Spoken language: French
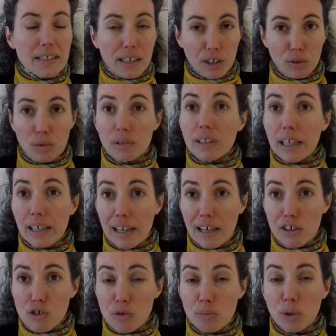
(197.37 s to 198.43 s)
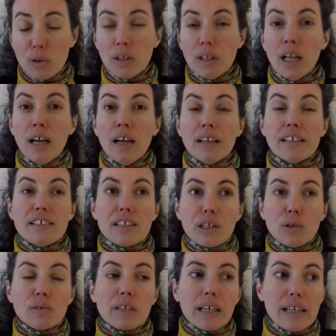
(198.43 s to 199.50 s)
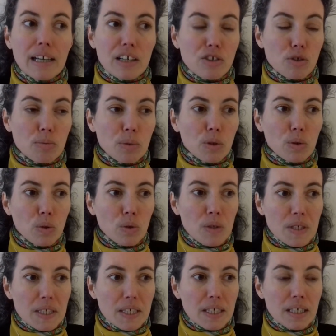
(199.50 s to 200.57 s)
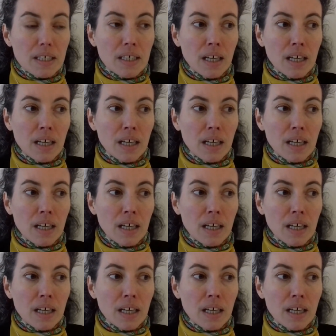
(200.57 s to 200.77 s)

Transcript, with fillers: circulent très largement, circulent très largement aussi